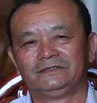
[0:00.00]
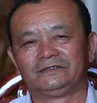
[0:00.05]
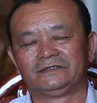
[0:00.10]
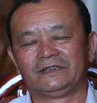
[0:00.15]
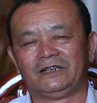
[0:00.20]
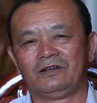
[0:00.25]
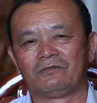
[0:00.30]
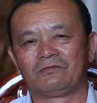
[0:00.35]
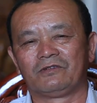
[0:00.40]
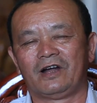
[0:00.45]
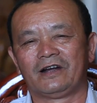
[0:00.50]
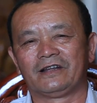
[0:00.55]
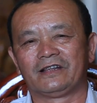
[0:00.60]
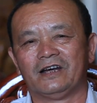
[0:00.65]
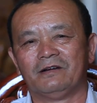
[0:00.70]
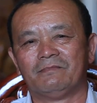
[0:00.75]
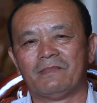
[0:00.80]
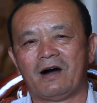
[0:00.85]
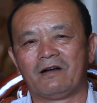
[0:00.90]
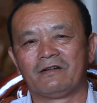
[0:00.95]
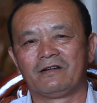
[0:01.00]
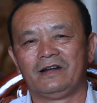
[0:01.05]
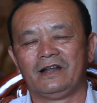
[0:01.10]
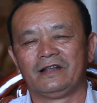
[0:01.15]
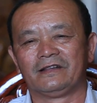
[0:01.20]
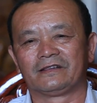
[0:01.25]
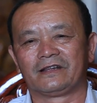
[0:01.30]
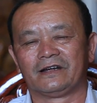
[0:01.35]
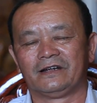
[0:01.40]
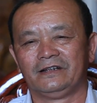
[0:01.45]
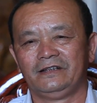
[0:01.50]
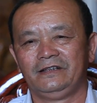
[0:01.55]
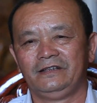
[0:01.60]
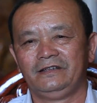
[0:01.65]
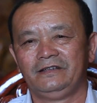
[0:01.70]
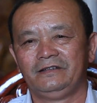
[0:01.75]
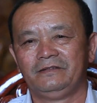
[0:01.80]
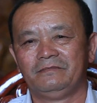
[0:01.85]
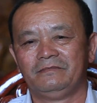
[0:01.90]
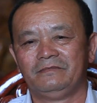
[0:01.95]
Thì lúc đó thử máu nó lên tới
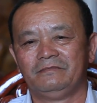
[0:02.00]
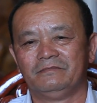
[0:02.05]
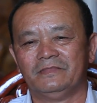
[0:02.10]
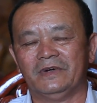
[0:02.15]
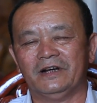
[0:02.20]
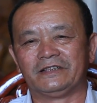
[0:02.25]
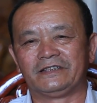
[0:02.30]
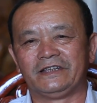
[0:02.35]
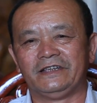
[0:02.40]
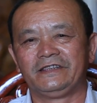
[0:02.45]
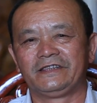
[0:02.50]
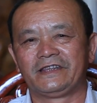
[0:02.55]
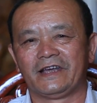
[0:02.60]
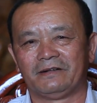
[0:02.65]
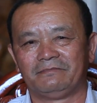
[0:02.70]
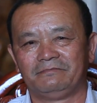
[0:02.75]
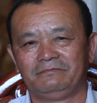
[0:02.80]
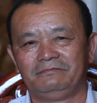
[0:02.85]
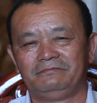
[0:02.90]
19 chấm.